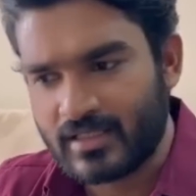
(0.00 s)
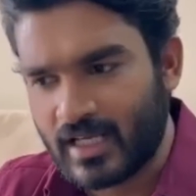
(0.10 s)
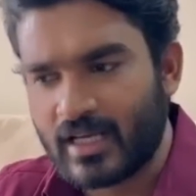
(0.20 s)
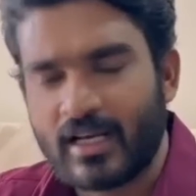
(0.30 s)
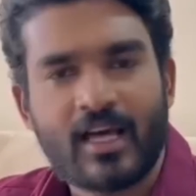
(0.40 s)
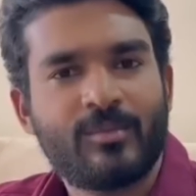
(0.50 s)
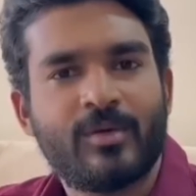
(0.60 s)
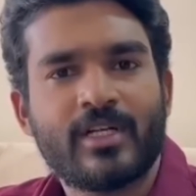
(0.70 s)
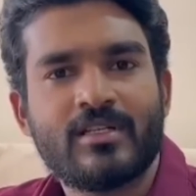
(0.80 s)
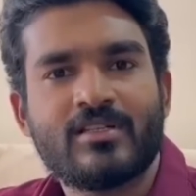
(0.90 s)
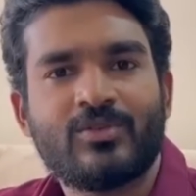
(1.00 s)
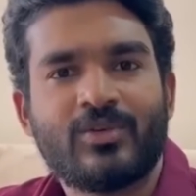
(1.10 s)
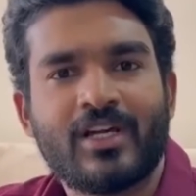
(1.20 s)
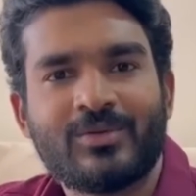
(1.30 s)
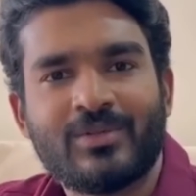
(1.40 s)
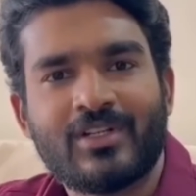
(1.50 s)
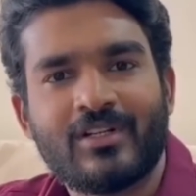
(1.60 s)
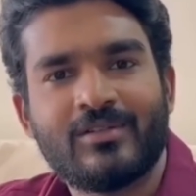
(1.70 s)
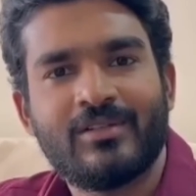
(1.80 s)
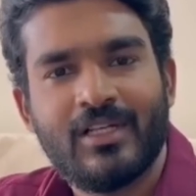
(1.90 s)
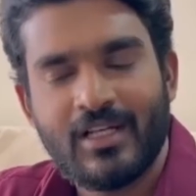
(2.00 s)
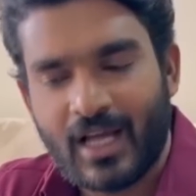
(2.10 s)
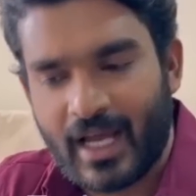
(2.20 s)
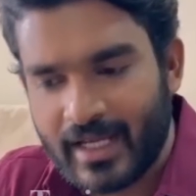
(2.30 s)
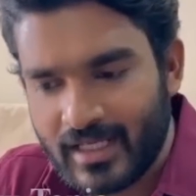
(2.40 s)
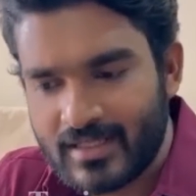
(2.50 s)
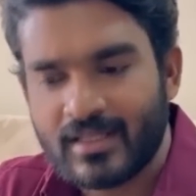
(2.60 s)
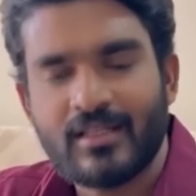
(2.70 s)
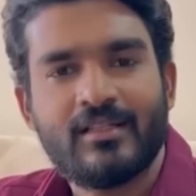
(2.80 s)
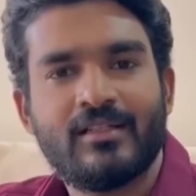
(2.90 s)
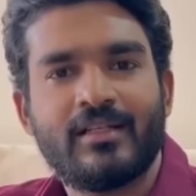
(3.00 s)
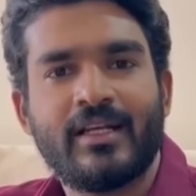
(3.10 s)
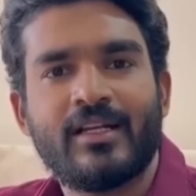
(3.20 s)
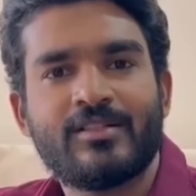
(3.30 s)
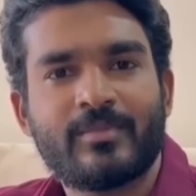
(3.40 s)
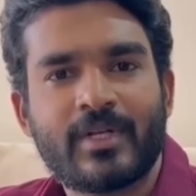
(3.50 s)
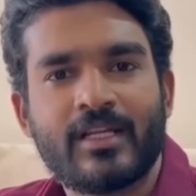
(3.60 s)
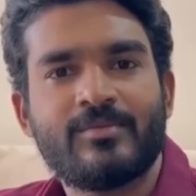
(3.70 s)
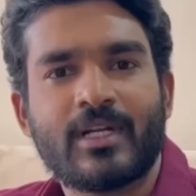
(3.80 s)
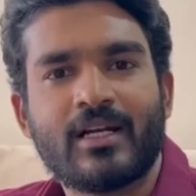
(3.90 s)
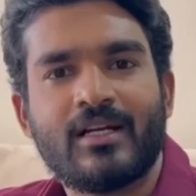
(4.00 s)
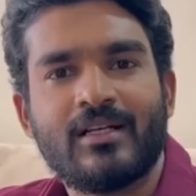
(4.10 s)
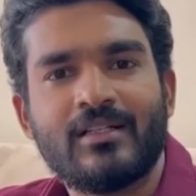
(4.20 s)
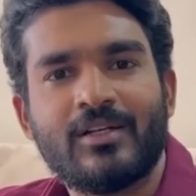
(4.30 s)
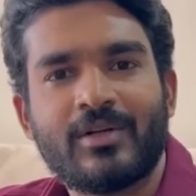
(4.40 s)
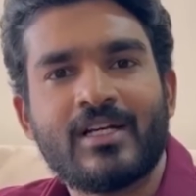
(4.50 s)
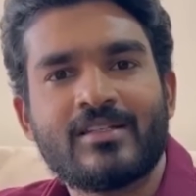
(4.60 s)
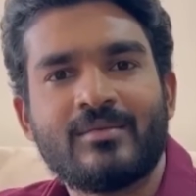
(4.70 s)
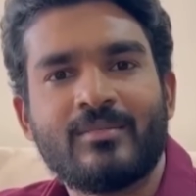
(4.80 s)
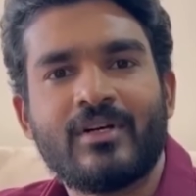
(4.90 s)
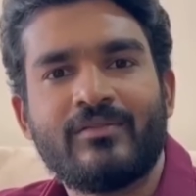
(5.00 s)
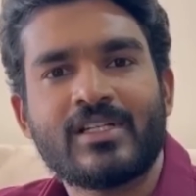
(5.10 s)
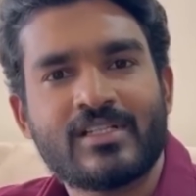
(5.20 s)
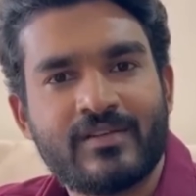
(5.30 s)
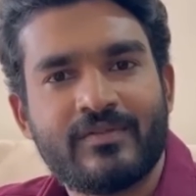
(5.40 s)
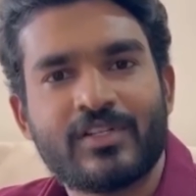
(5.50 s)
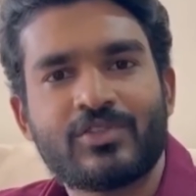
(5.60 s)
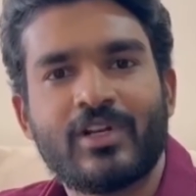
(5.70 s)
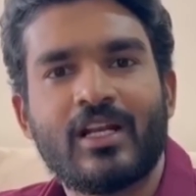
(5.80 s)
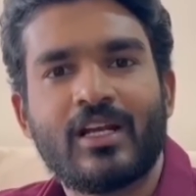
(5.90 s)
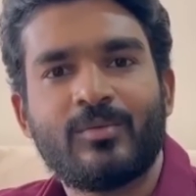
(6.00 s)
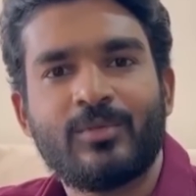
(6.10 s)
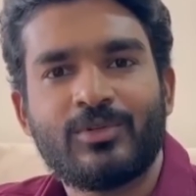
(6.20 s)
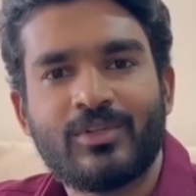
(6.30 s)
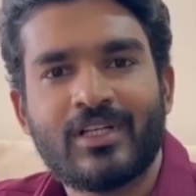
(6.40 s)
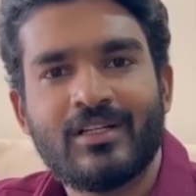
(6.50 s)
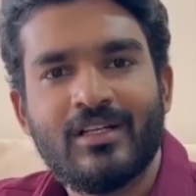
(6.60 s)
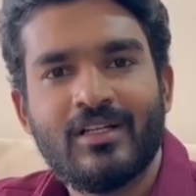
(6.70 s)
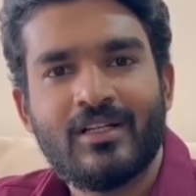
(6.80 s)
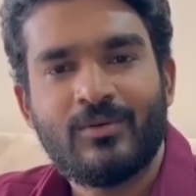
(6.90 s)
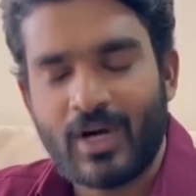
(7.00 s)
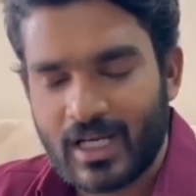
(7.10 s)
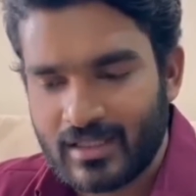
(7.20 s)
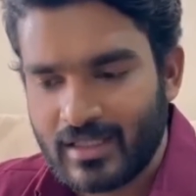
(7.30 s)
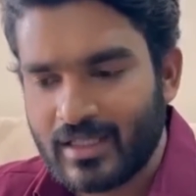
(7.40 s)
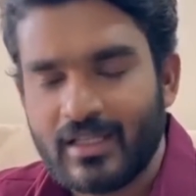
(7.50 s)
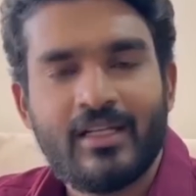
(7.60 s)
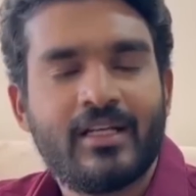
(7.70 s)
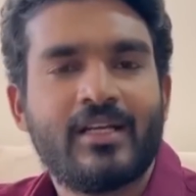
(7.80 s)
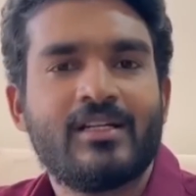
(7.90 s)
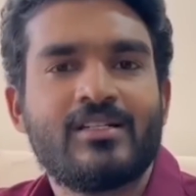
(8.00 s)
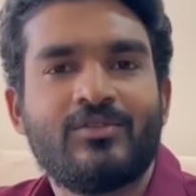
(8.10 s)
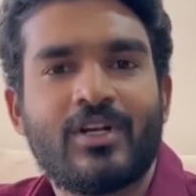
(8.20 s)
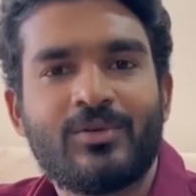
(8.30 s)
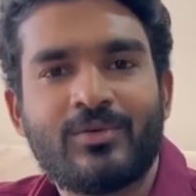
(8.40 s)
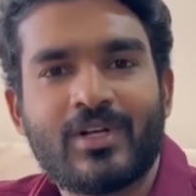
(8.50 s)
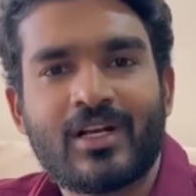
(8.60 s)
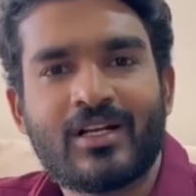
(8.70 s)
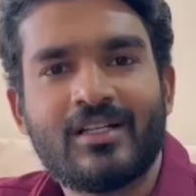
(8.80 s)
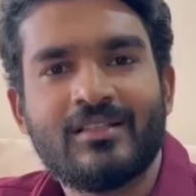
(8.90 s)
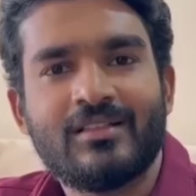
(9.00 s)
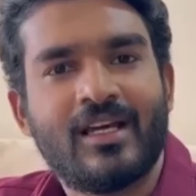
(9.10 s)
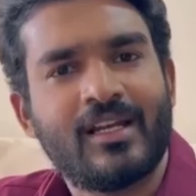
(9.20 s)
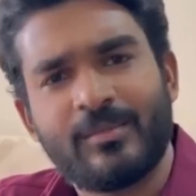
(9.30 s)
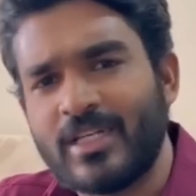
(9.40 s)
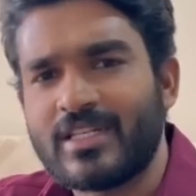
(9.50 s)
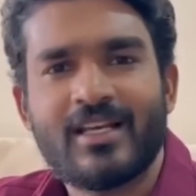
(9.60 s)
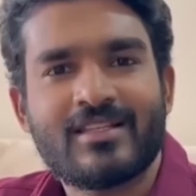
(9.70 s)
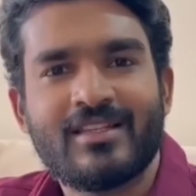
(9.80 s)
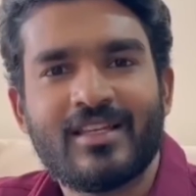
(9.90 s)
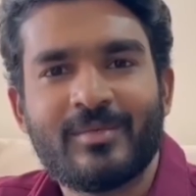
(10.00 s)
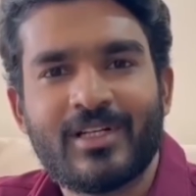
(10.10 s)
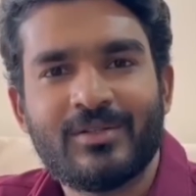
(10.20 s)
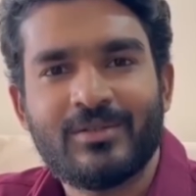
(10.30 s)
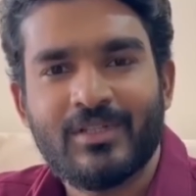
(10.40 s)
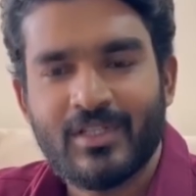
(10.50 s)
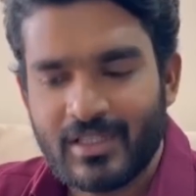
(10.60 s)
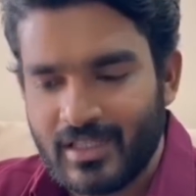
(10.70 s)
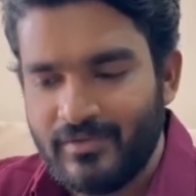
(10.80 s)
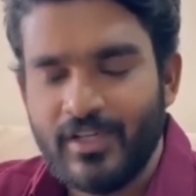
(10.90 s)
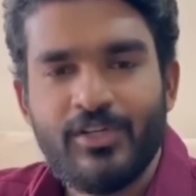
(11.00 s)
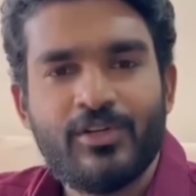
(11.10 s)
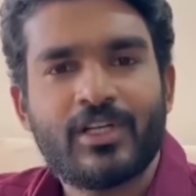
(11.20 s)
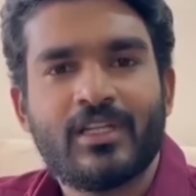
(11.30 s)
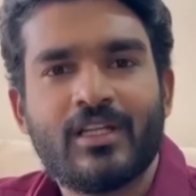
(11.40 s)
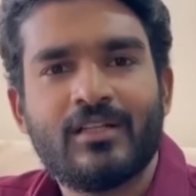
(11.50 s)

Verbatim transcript: చాలా నార్మల్ ప్రైజెస్ ఉన్నాయనుకుంటున్నాను అయినా సరే టికెట్స్ ప్రైజ్ పరంగా ఎవరైనా సినిమా ఫస్ట్ డే ఫస్ట్ షో వెళ్ళలేకపోతుంటే వాళ్ళందరికీ నేను టికెట్స్ ఇవ్వాలనుకుంటున్నానండి దానికి మీరు చేయాల్సింది ఏమీ లేదు ఈ వీడియో కింద